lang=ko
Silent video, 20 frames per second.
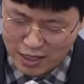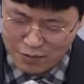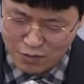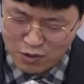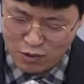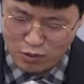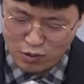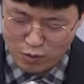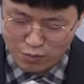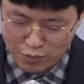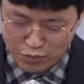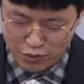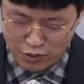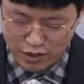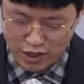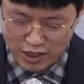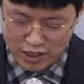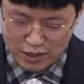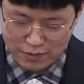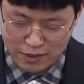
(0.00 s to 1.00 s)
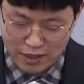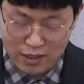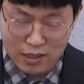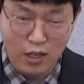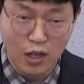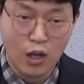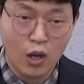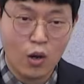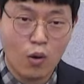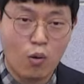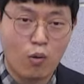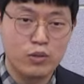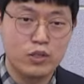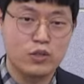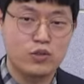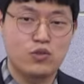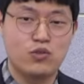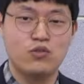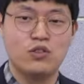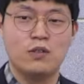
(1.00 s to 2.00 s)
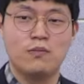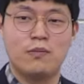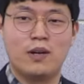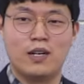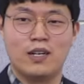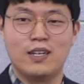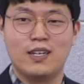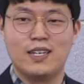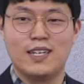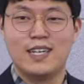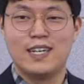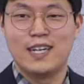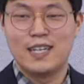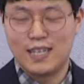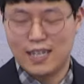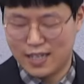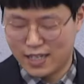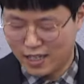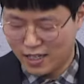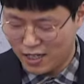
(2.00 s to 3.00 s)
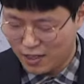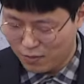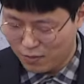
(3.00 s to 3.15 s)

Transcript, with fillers: 힘이 없고 부족하지만 오직 주님만이 나의